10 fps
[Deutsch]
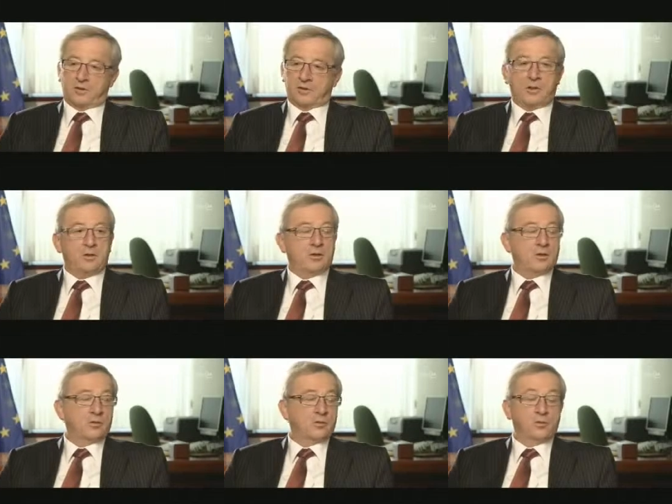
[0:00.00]
sehe ich
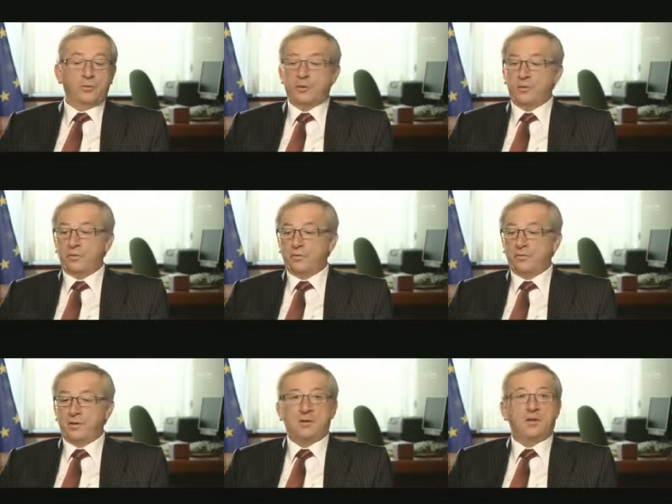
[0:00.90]
jetzt ruhig
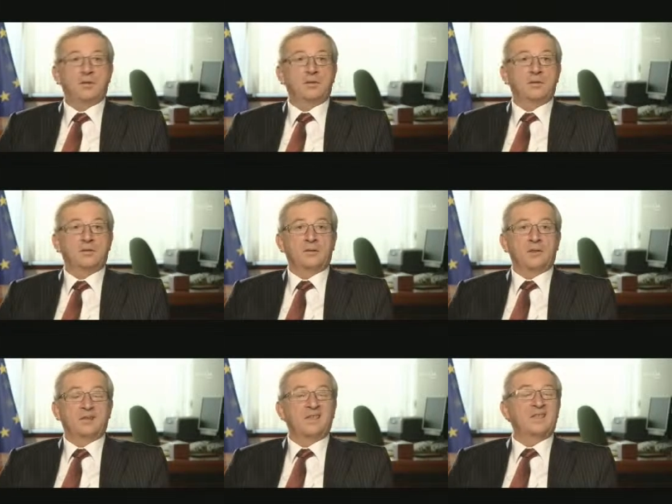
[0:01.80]
zu, wie sich eine, äh,
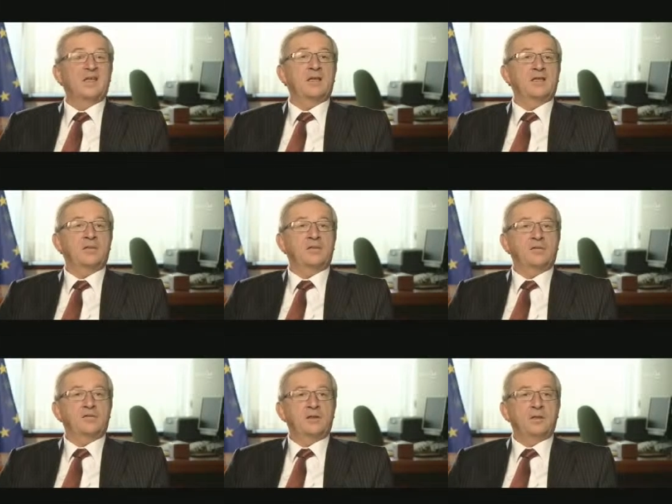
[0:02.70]
ein Desaster an
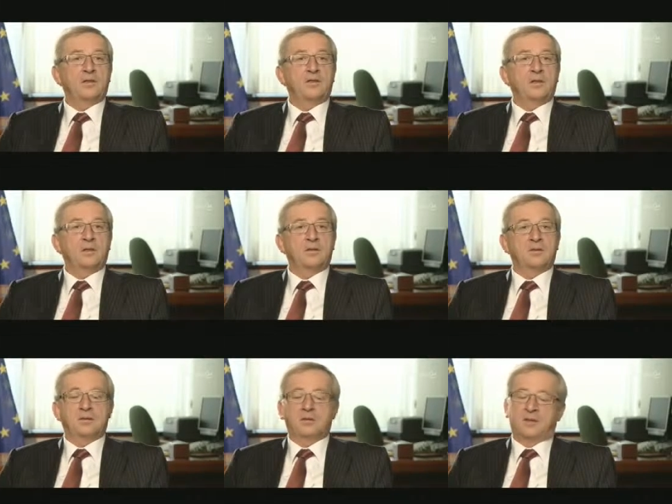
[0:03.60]
den
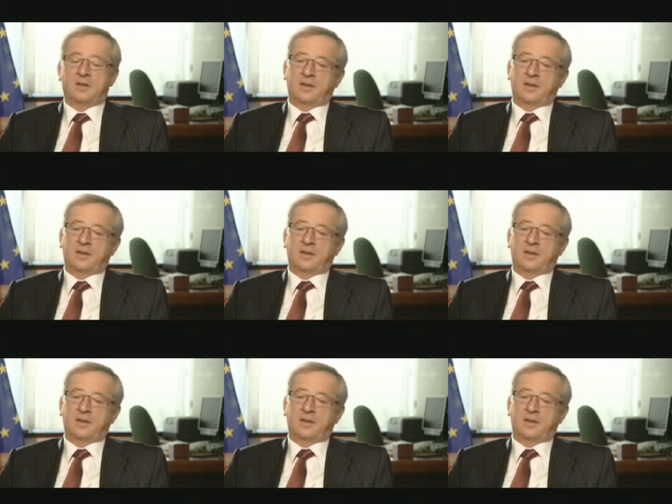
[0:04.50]
Finanzmärkten